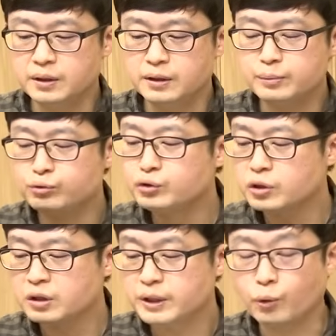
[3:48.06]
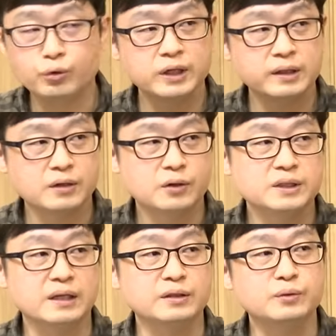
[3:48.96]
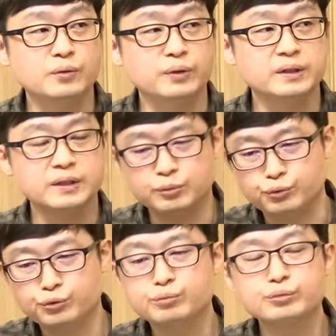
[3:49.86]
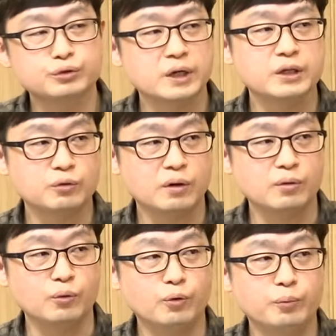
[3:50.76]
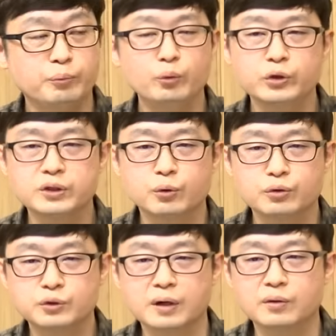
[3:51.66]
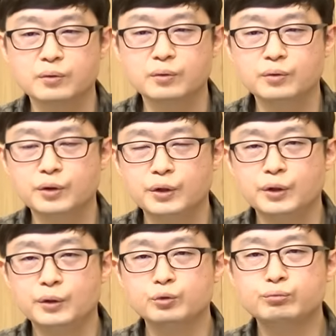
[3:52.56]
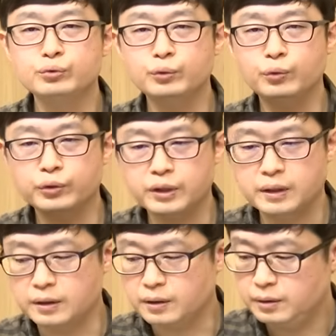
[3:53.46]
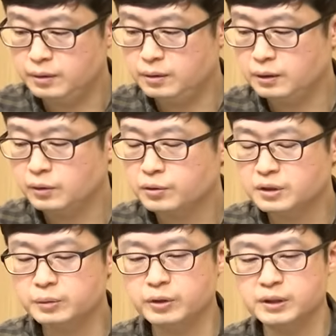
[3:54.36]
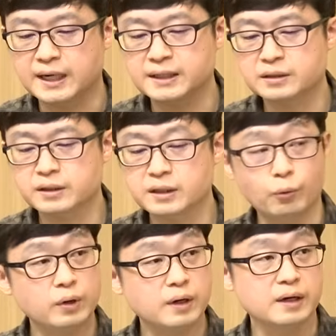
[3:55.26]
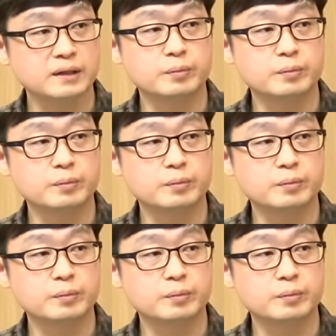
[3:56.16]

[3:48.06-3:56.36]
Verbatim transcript: 이게 물처럼 이렇게 고르게 되는 것이 아니고 이게 좀 울퉁불퉁하기도 하고 표면이 고르지도 음. 않고 또 물도 이렇게 떨어뜨리면 가장자리에 올라가게